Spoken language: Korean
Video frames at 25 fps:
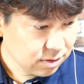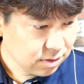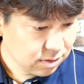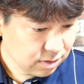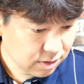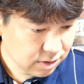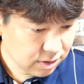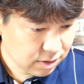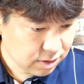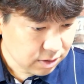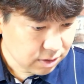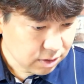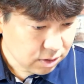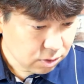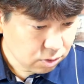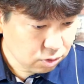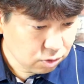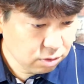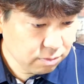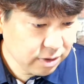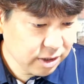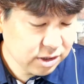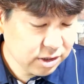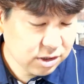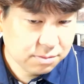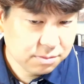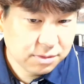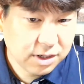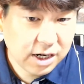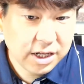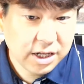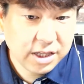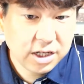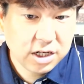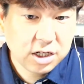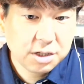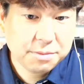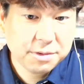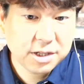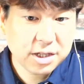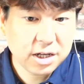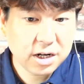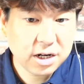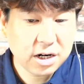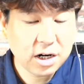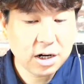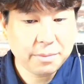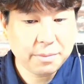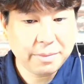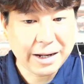네, 오늘 말씀은 하나님의
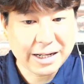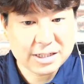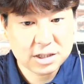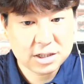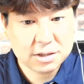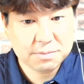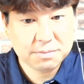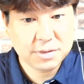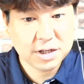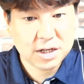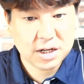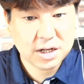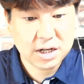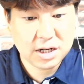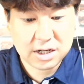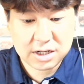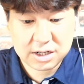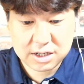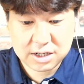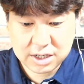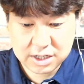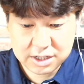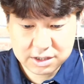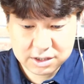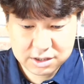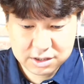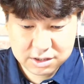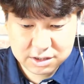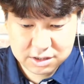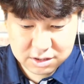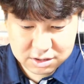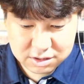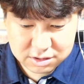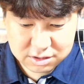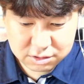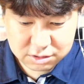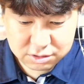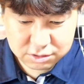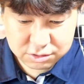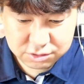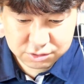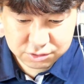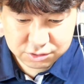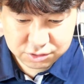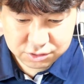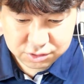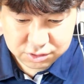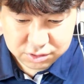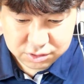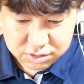나라가 맞습니까? 라는 그런
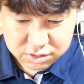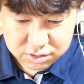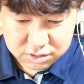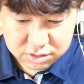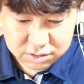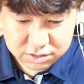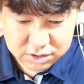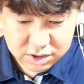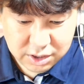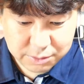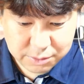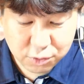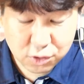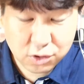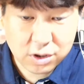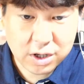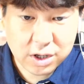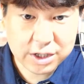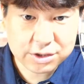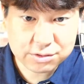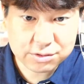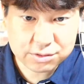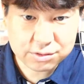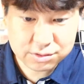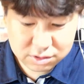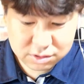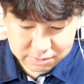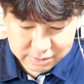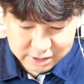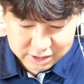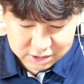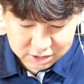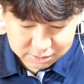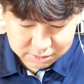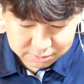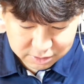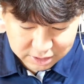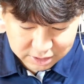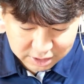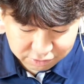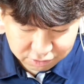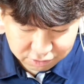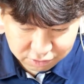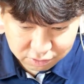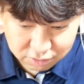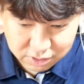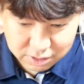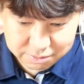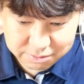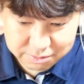어, 제목을 가지고서 말씀을
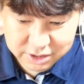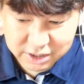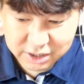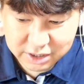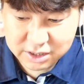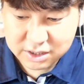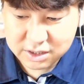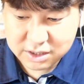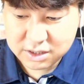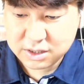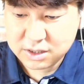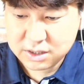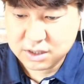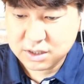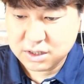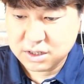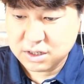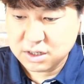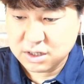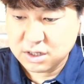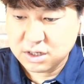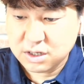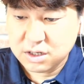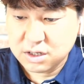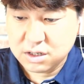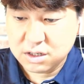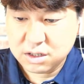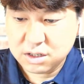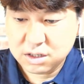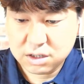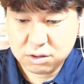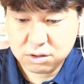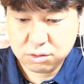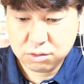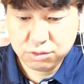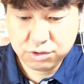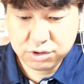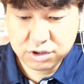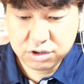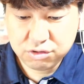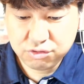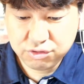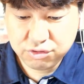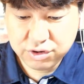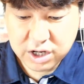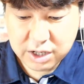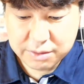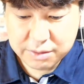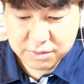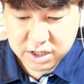나누려고 합니다. 아, 오늘
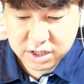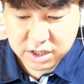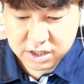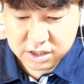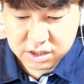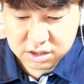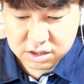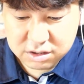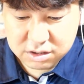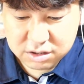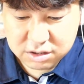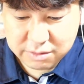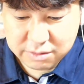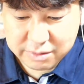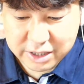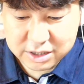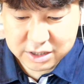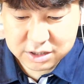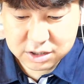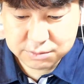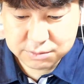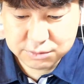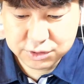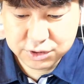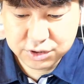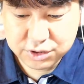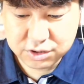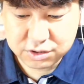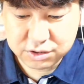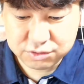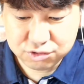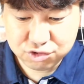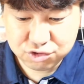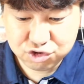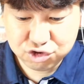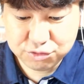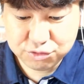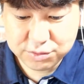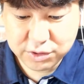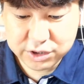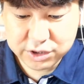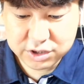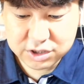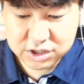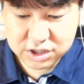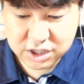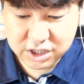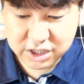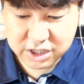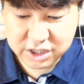우리가 함께 읽은 이 말씀은요, 두
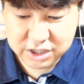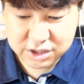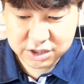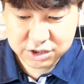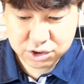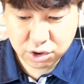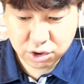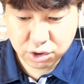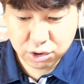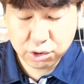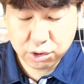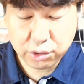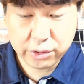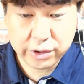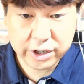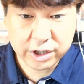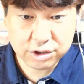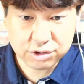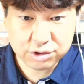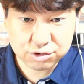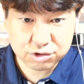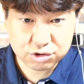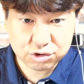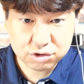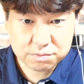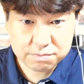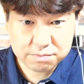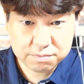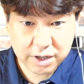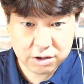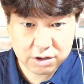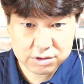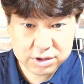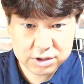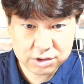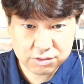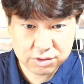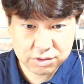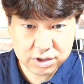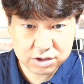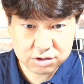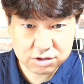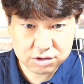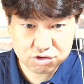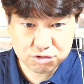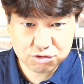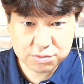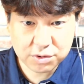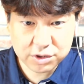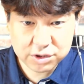번째 전도 여행 중, 바울사도의 그
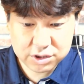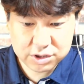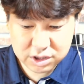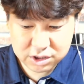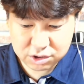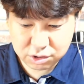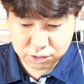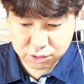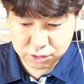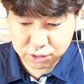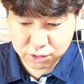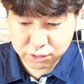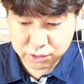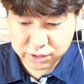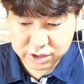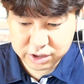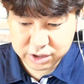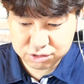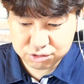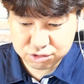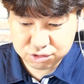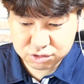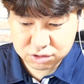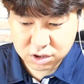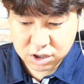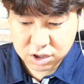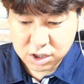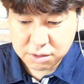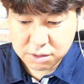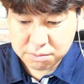두 번째 전도 여행 중,